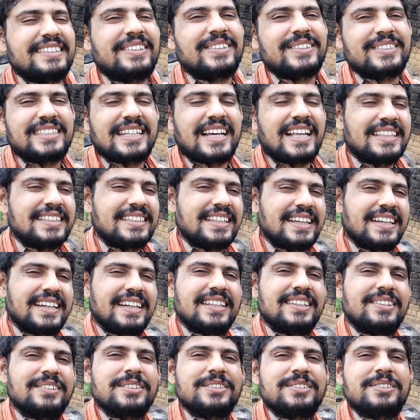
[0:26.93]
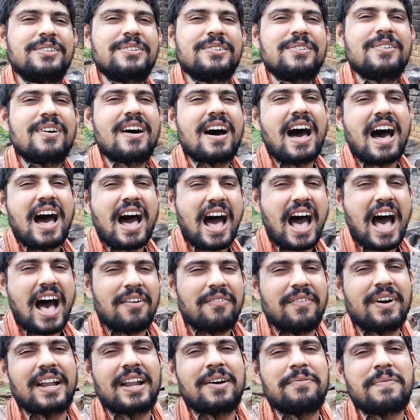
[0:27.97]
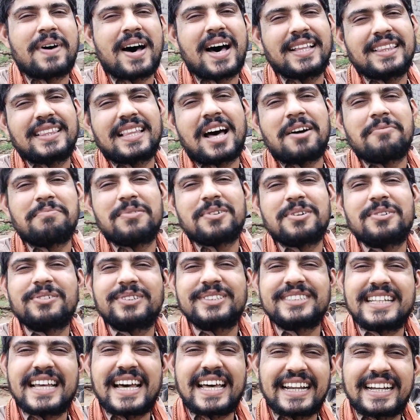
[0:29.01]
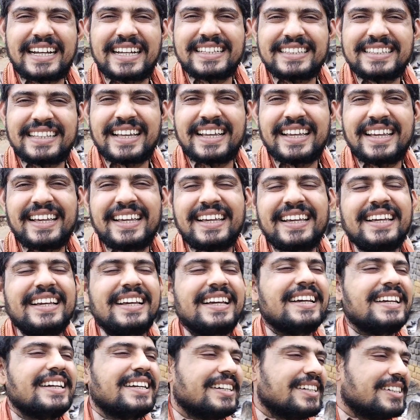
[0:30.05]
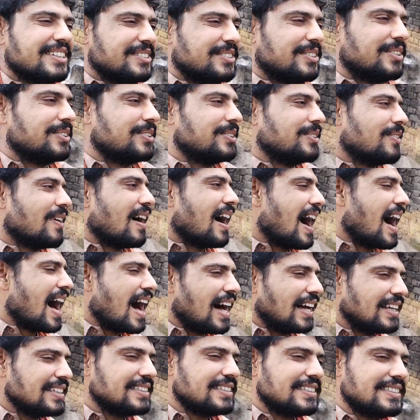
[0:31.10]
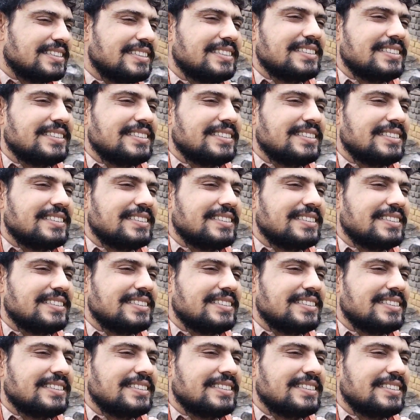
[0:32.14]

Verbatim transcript: तो चलते हैं दोस्तों हमारा बात आप लोग को शेयर करते हैं तो आज